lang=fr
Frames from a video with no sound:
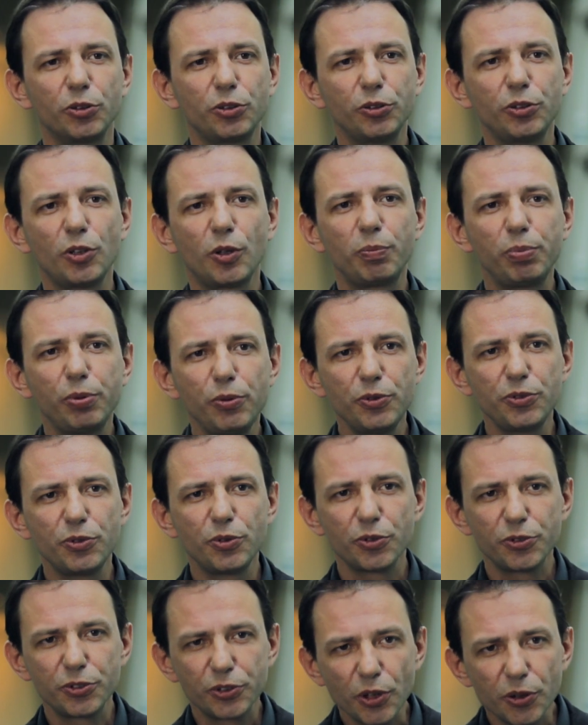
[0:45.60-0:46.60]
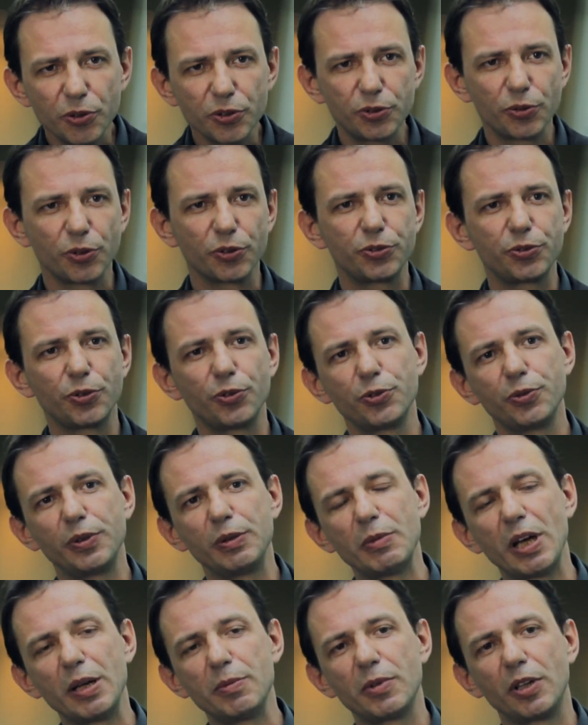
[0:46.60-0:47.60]
donnant plus de sens au son
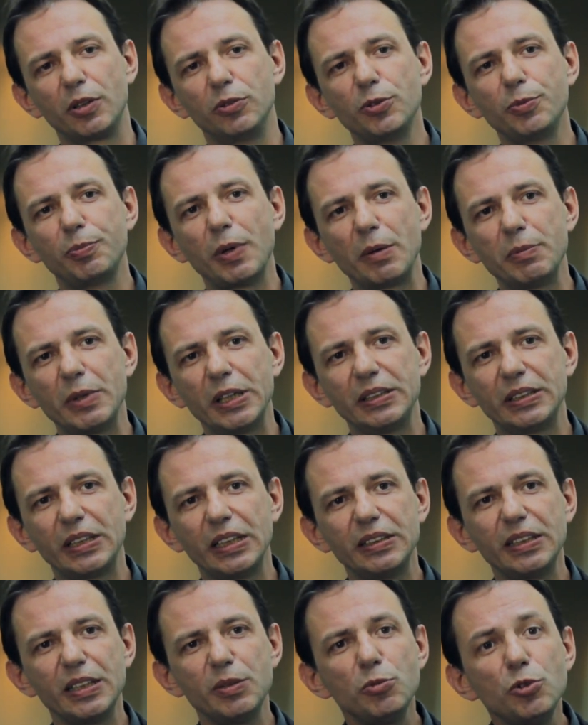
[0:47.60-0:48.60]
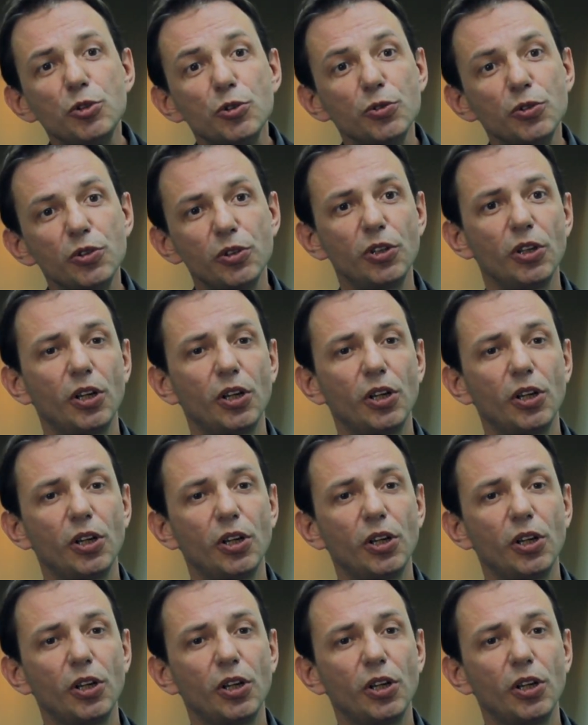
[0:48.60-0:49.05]
lui-même, nous permettre d'aider mieux